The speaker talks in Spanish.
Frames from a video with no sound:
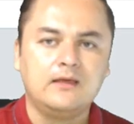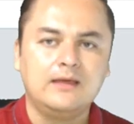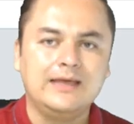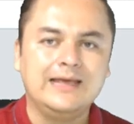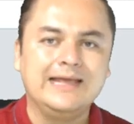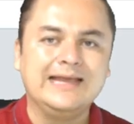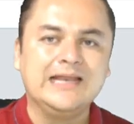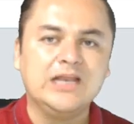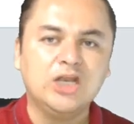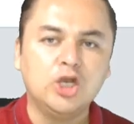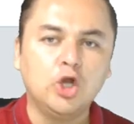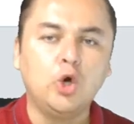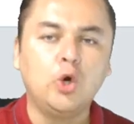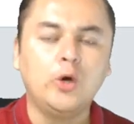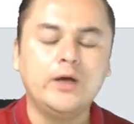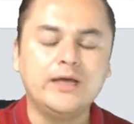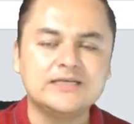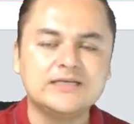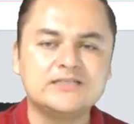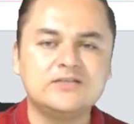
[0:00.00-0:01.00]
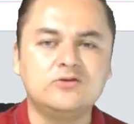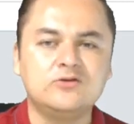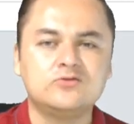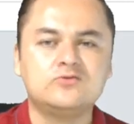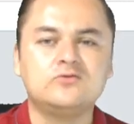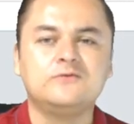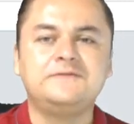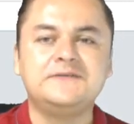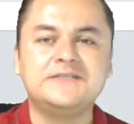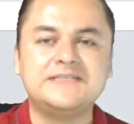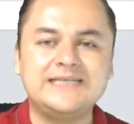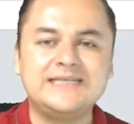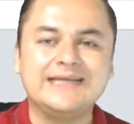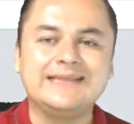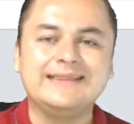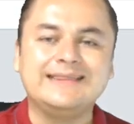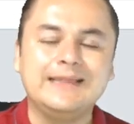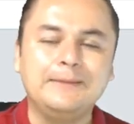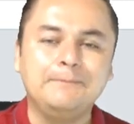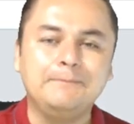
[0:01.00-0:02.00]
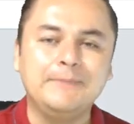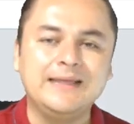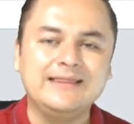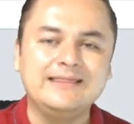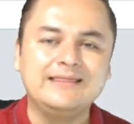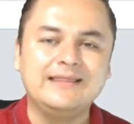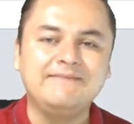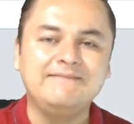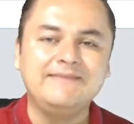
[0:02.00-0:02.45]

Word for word: Él no es lo suficientemente